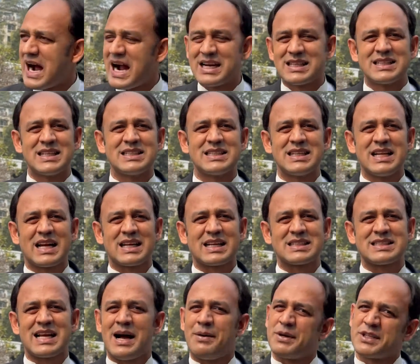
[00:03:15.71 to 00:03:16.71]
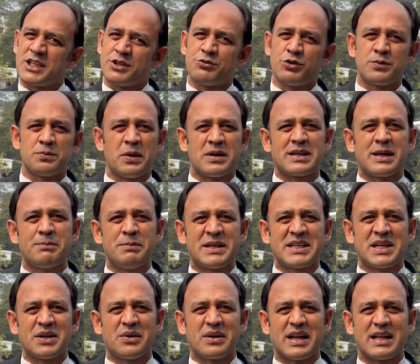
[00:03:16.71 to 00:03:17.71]
আর্জেন্টিনার কাছে আমাদের ফুটবলটা
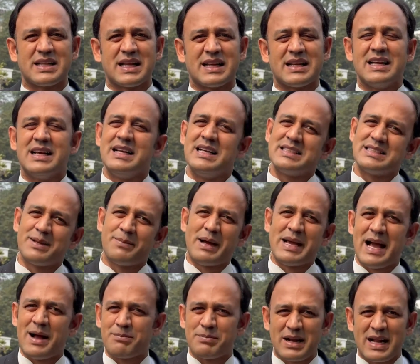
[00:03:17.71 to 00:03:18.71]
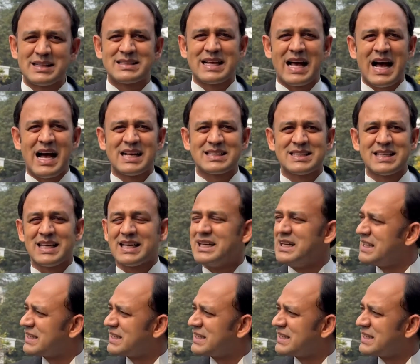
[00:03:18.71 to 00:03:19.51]
বিক্রি করে দেন যে ভাই আপনারা যা আছে